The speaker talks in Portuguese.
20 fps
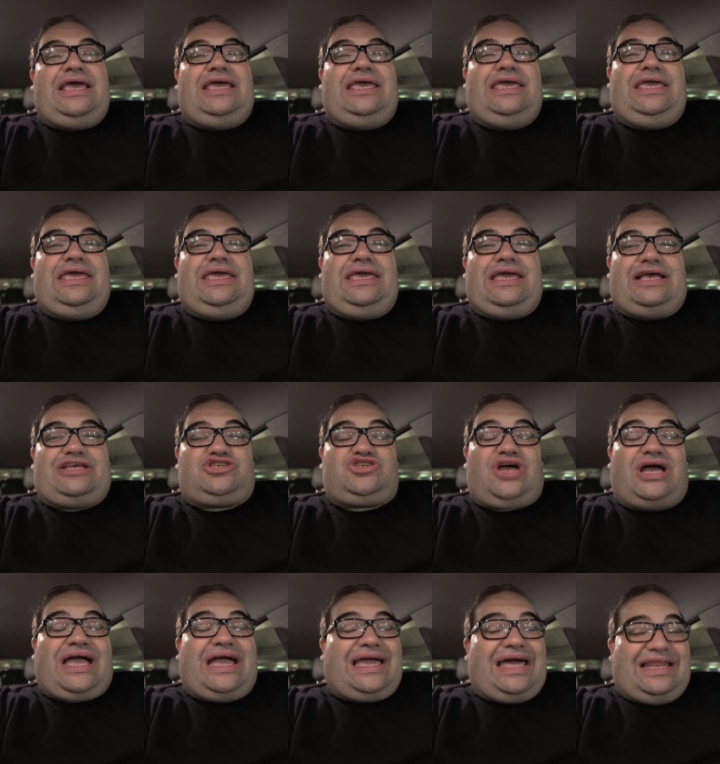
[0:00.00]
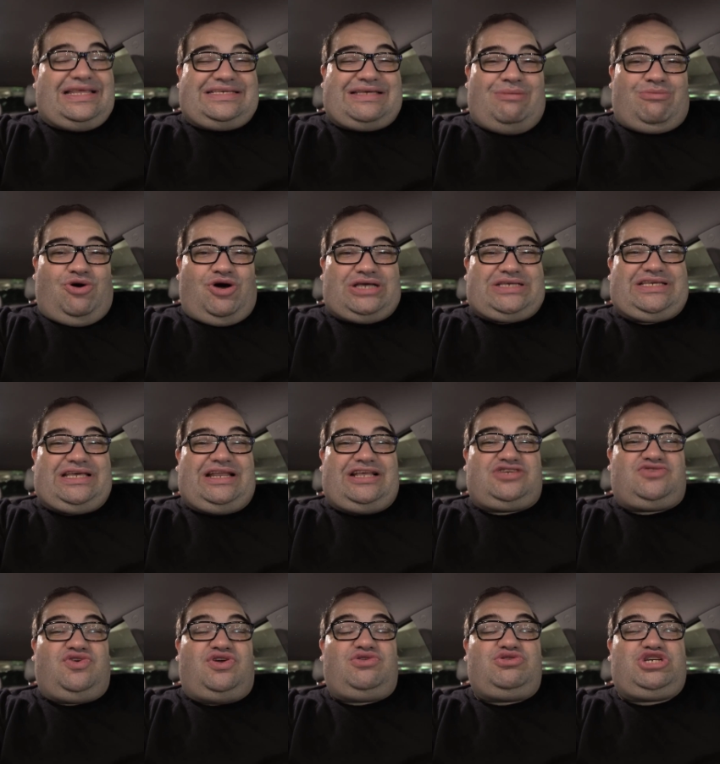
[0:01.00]
E só que aquelas amostras
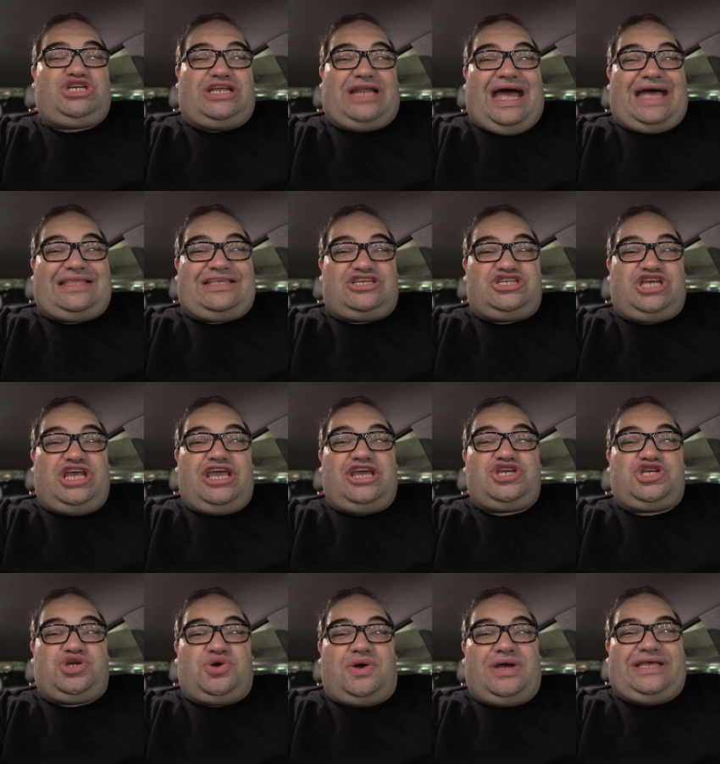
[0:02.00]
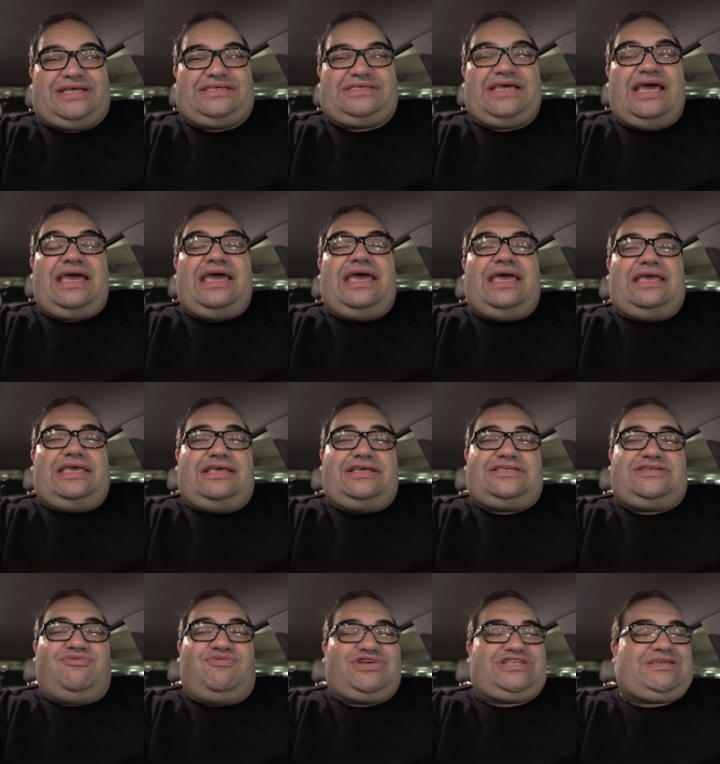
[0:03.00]
elas foram tiradas de regiões que,
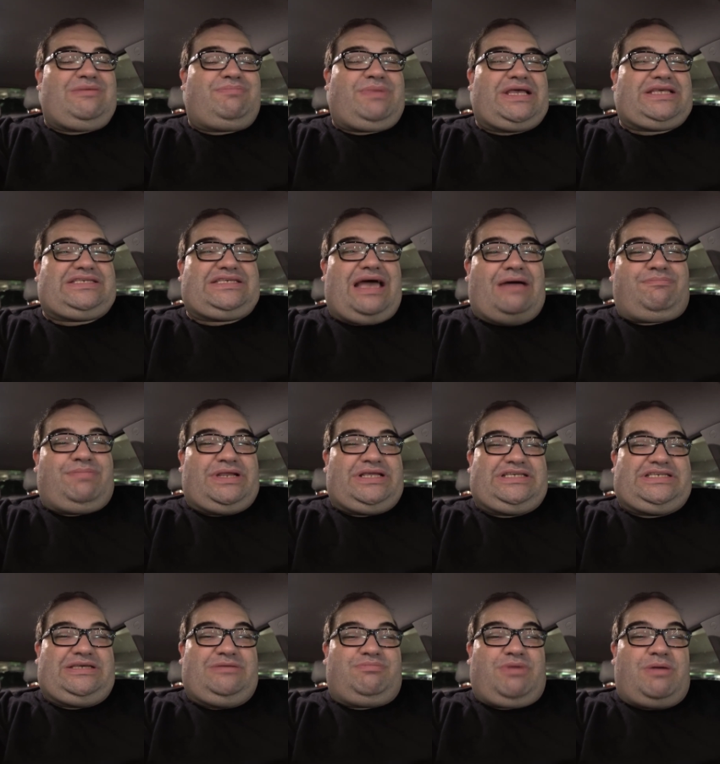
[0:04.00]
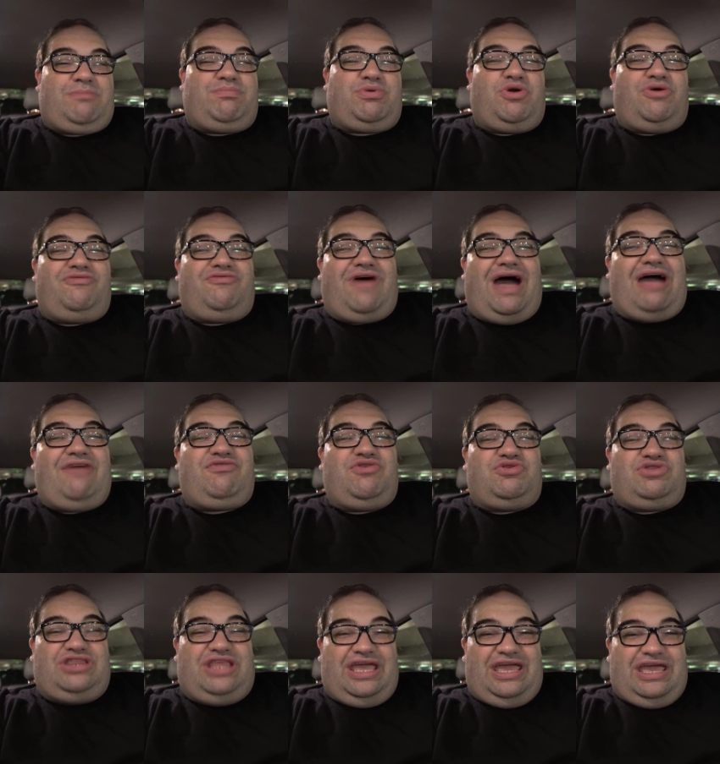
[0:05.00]
se você pensar a princípio, é
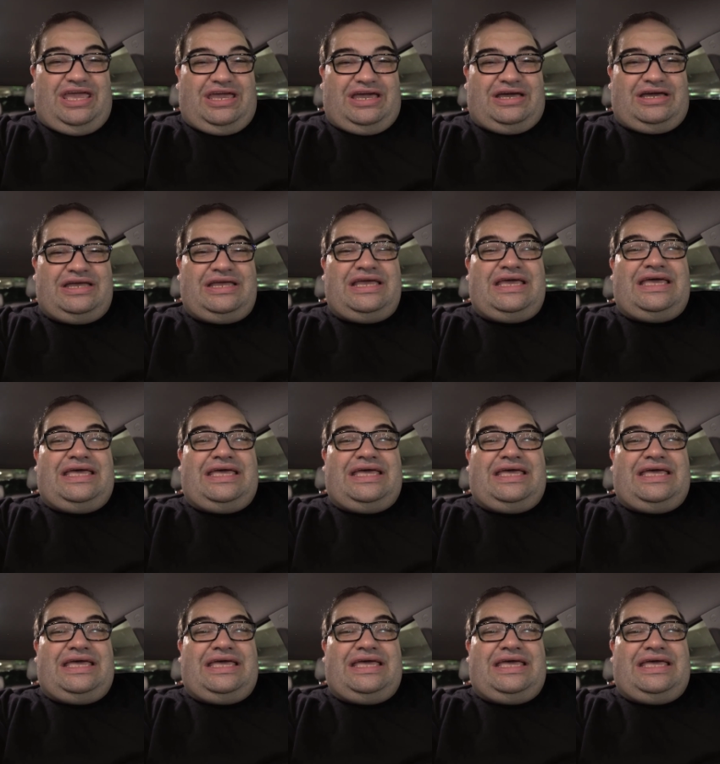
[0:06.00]
improvável ter